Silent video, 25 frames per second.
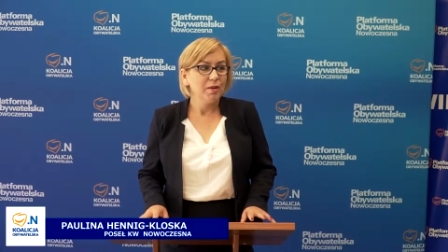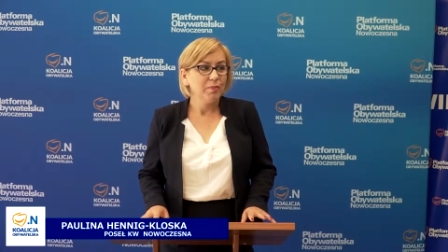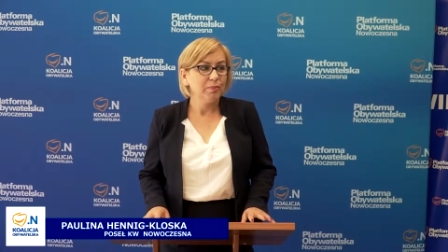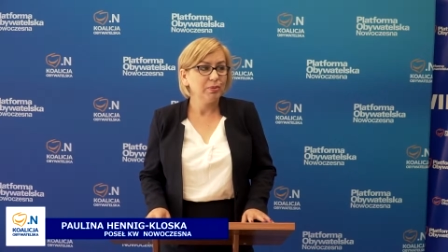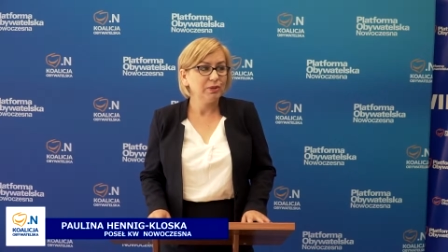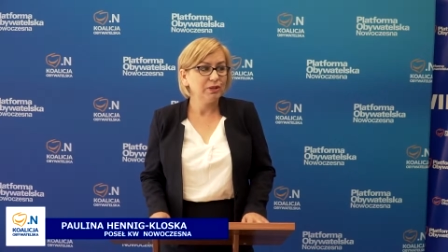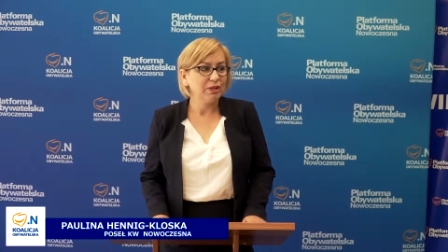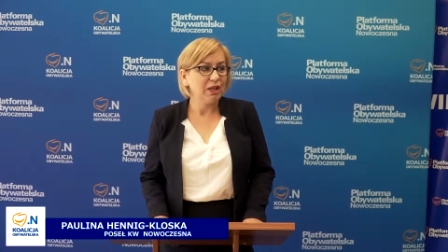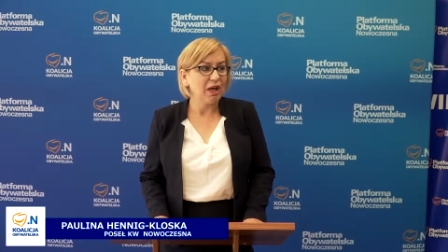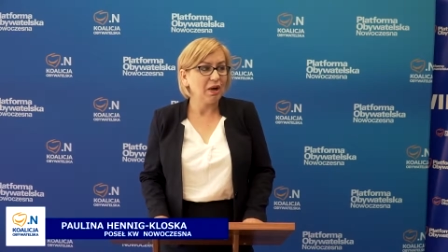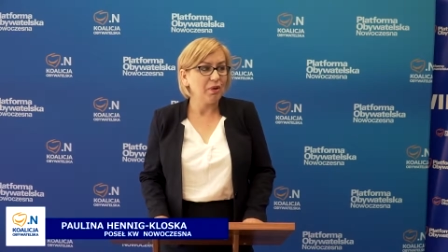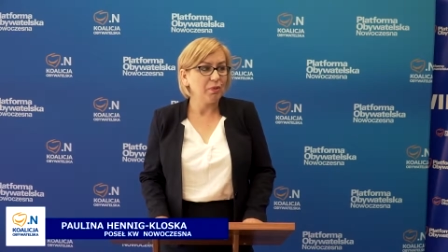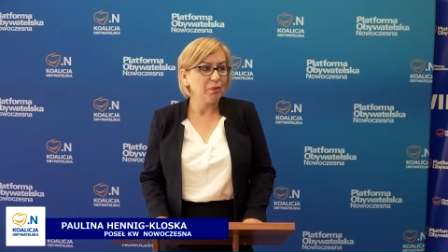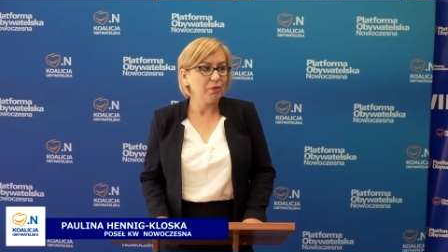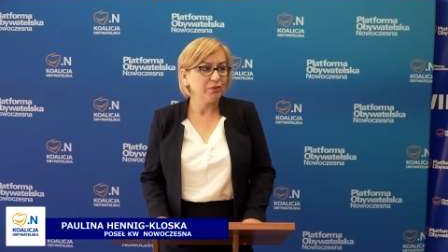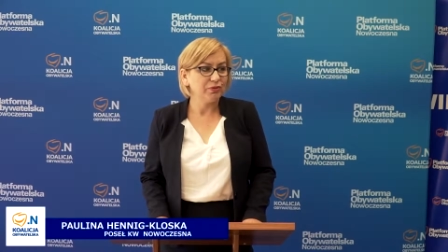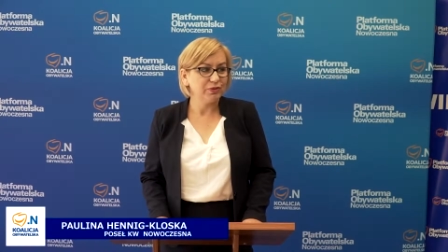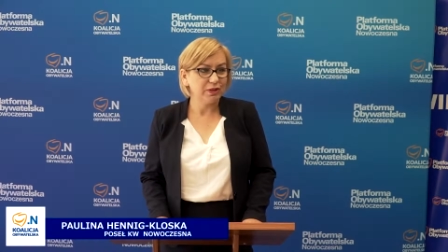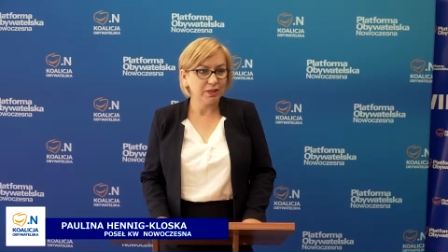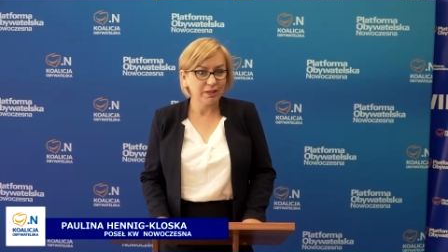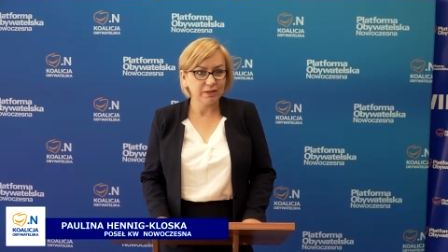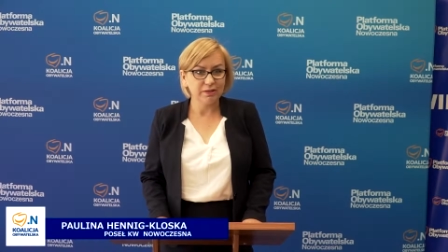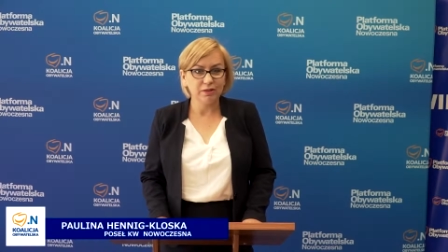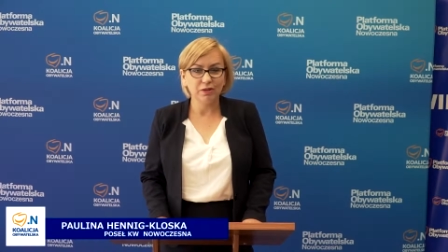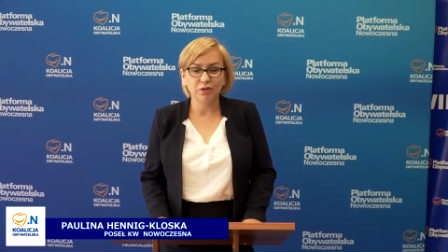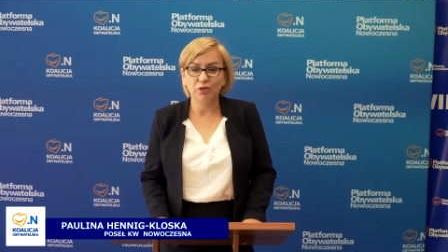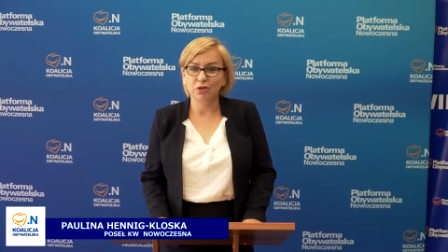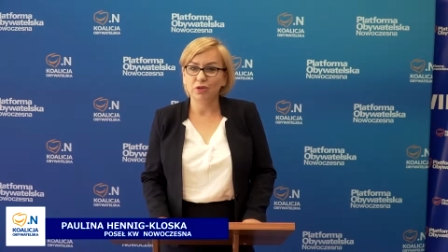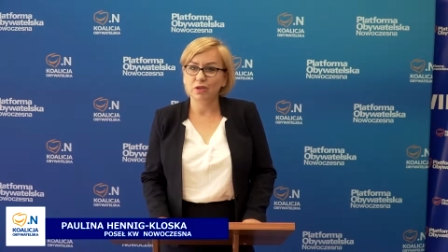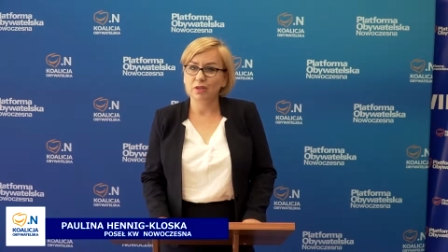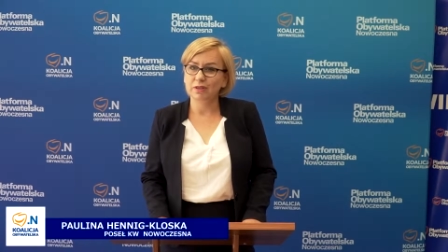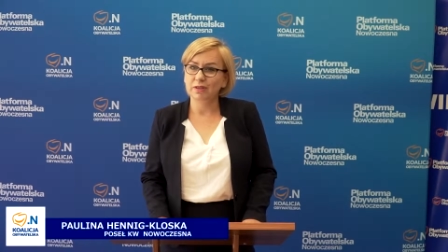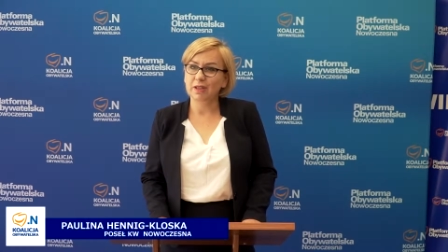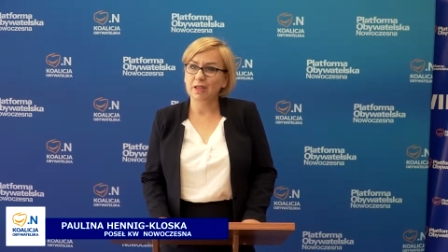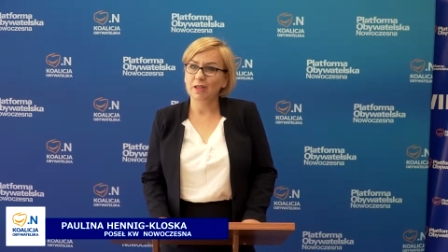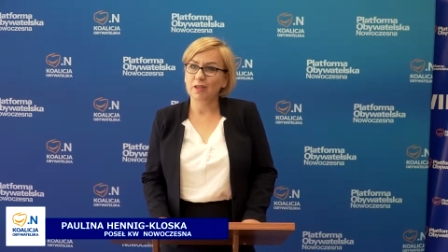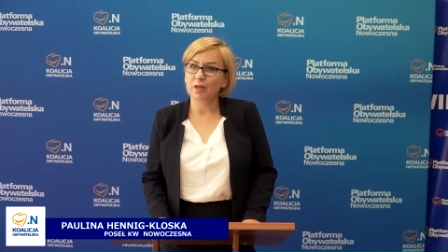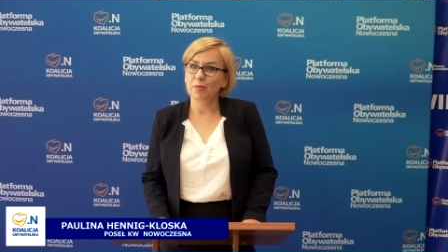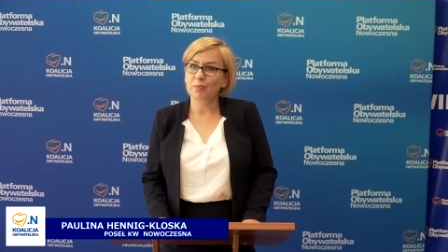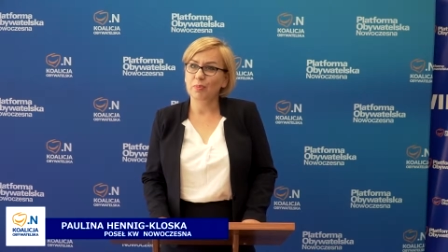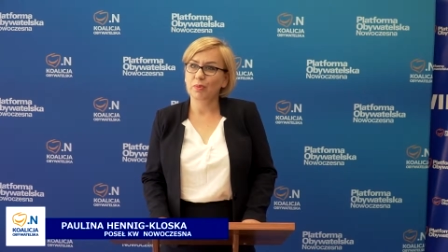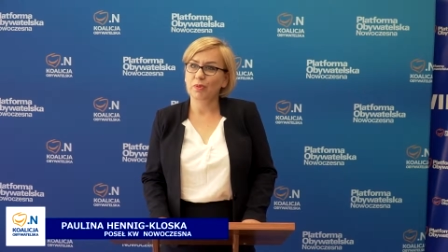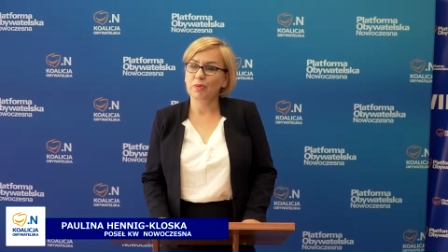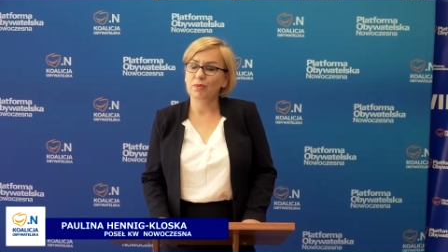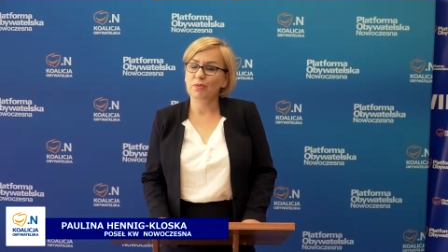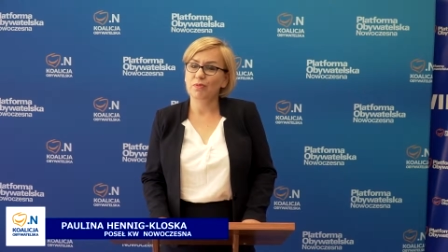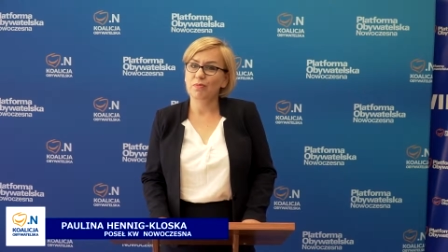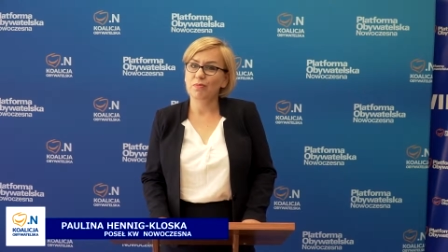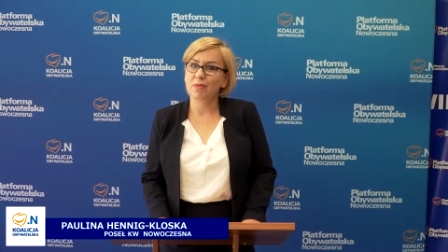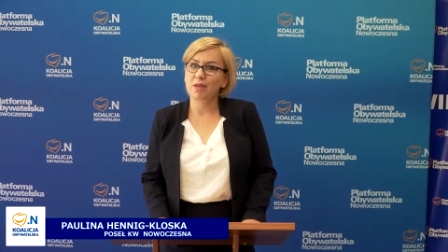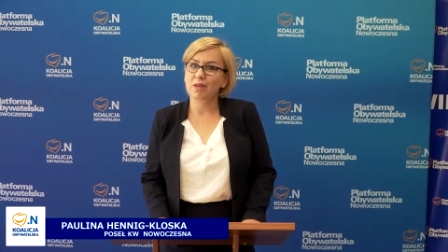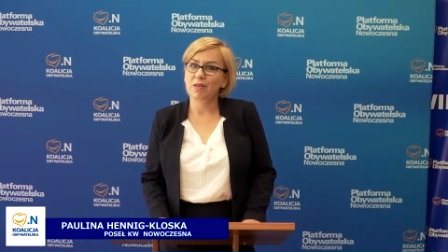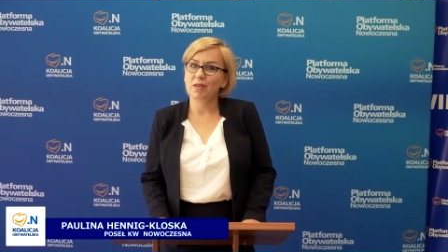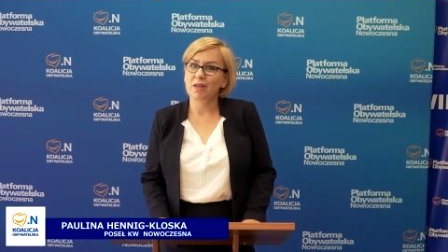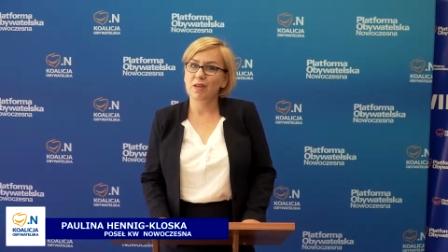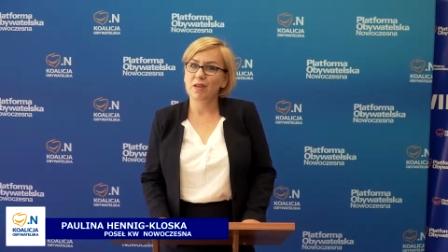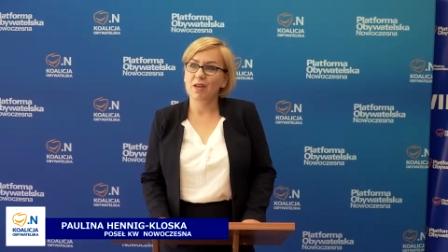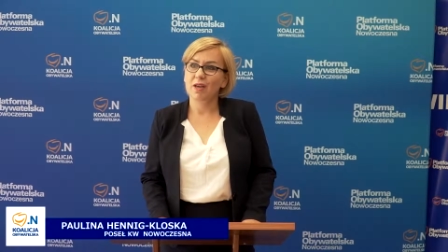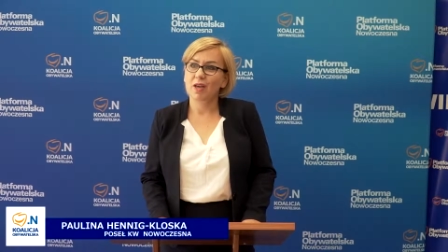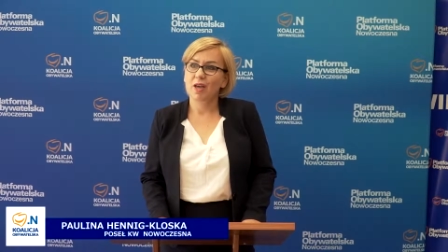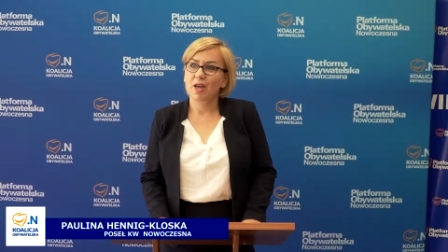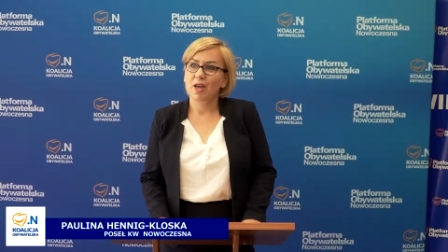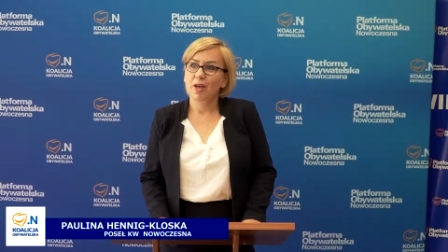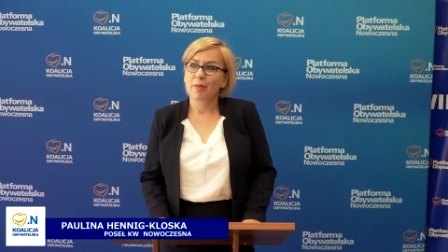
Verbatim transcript: pytało wtedy, czy takie porozumienie